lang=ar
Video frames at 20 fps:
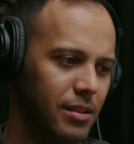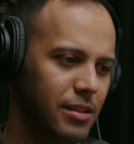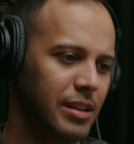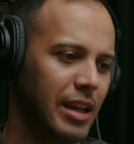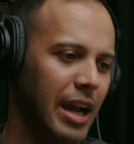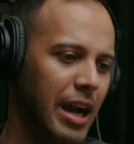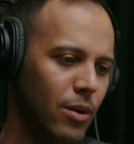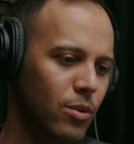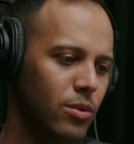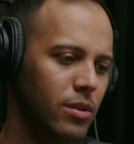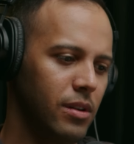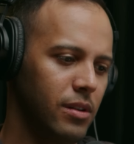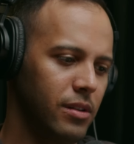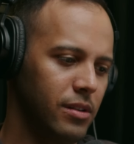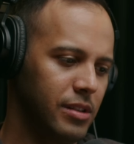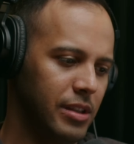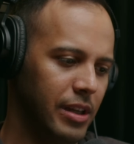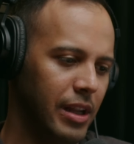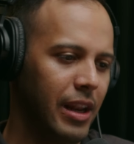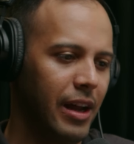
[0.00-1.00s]
تحاول
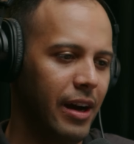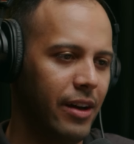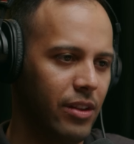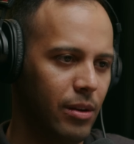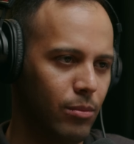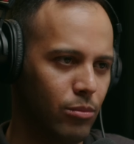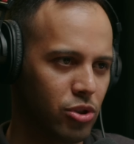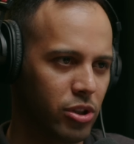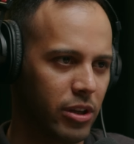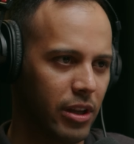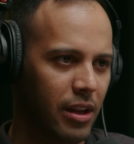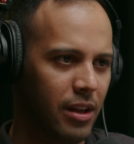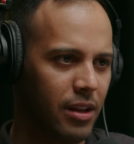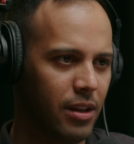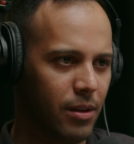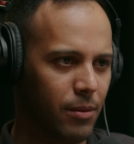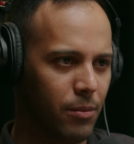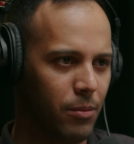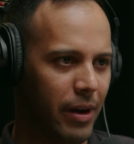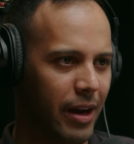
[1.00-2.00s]
تحل هذه
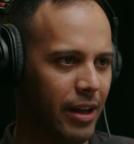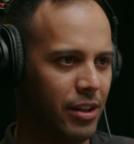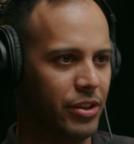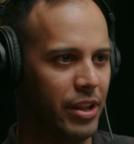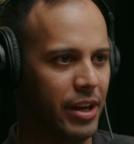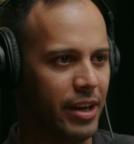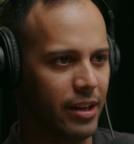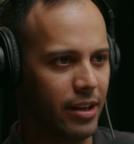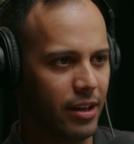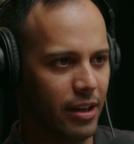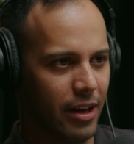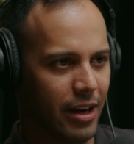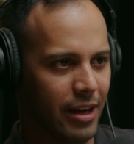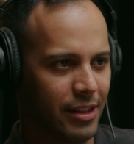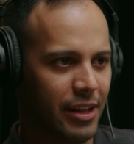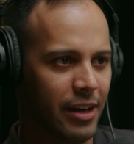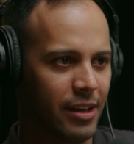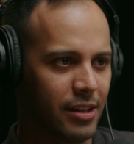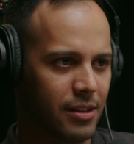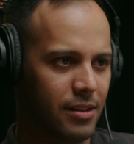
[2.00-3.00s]
المشكله عن طريق
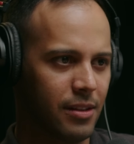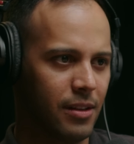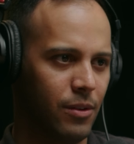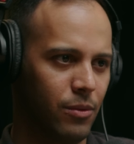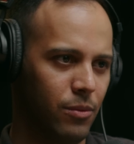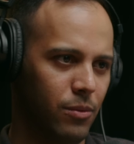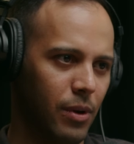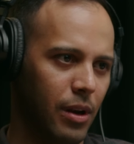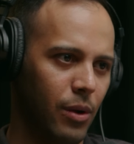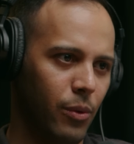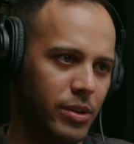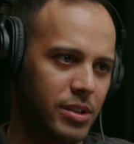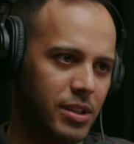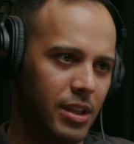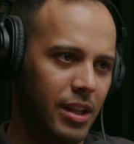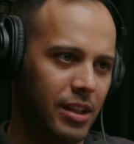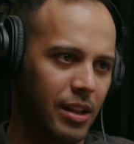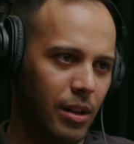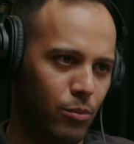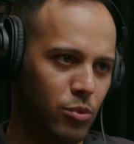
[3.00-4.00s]
اداه ولا
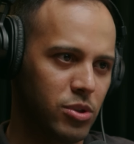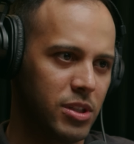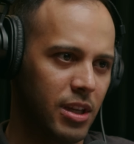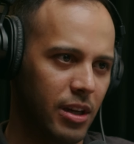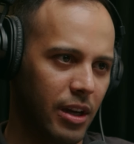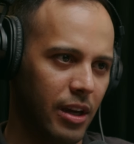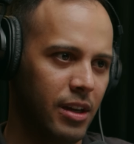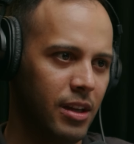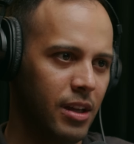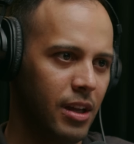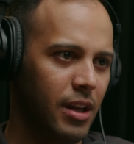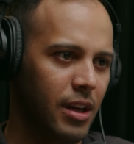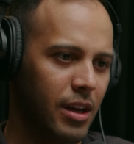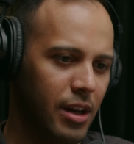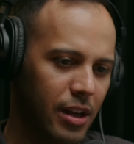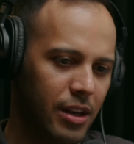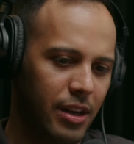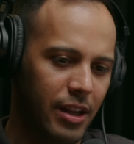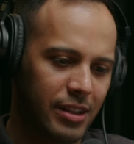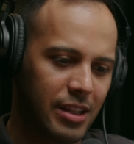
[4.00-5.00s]
وسيله الموسيقى
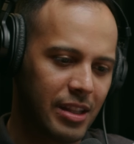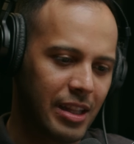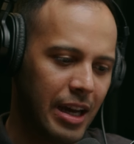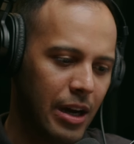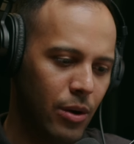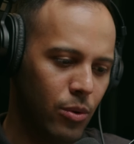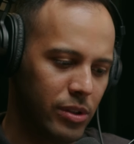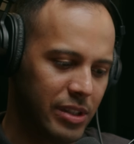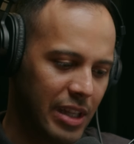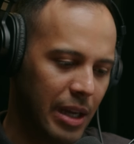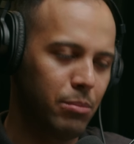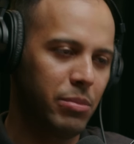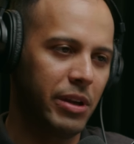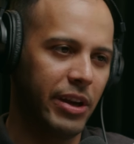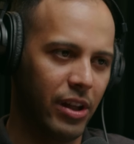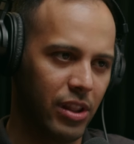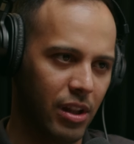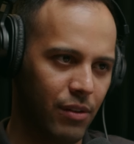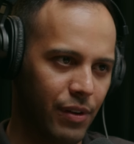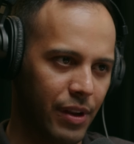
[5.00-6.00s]
صحيح ان انت تحاول تعبي
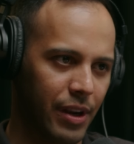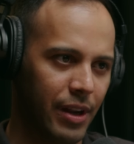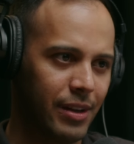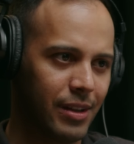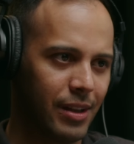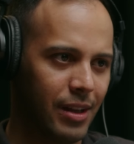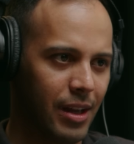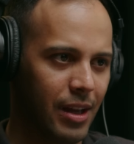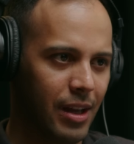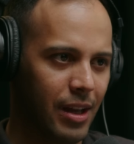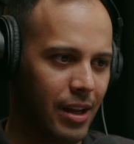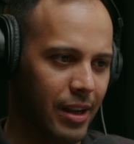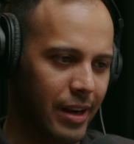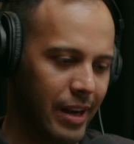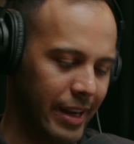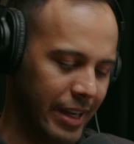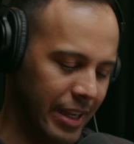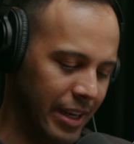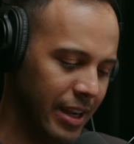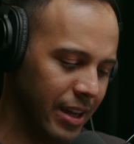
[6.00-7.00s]
هذا الفراغ صحيح
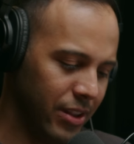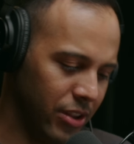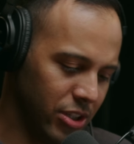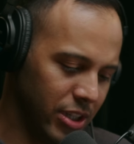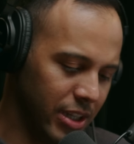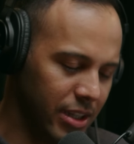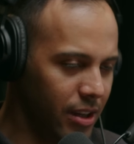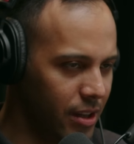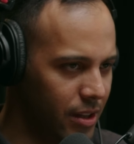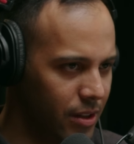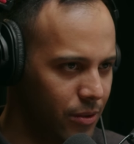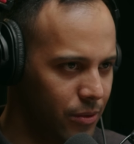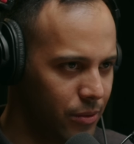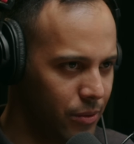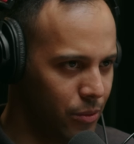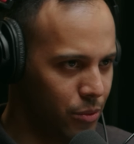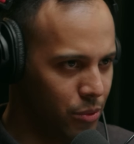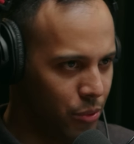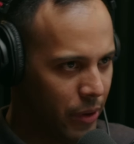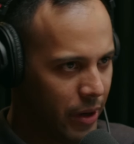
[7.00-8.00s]
لكن هذا شيء
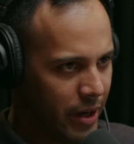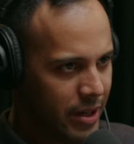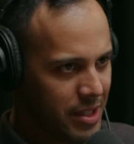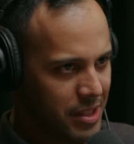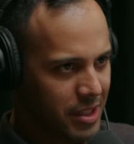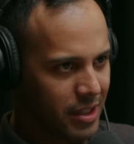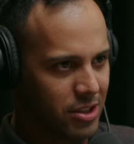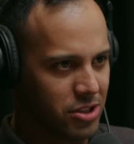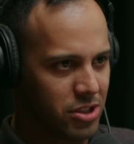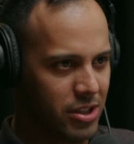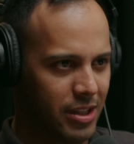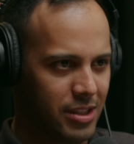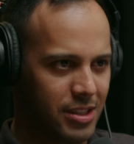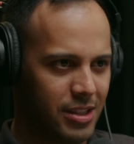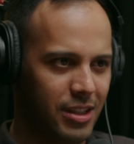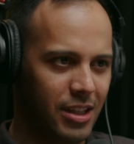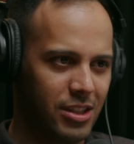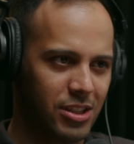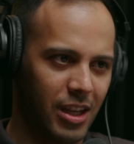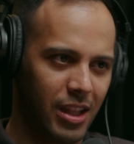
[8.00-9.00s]
وحياتك
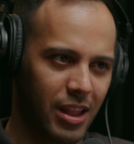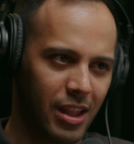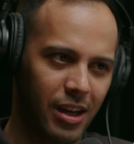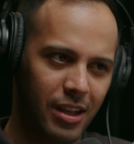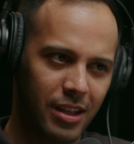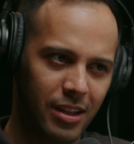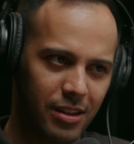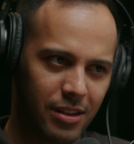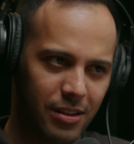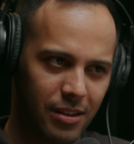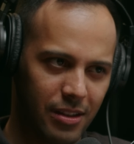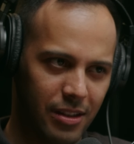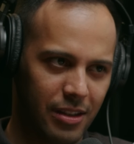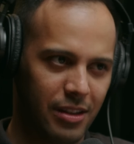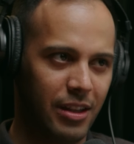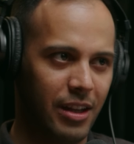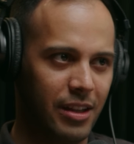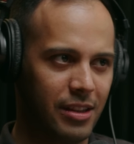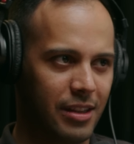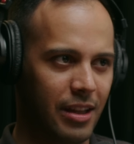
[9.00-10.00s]
الشخصيه شيء ثاني
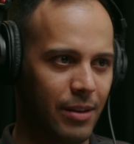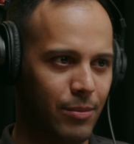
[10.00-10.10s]
ان انت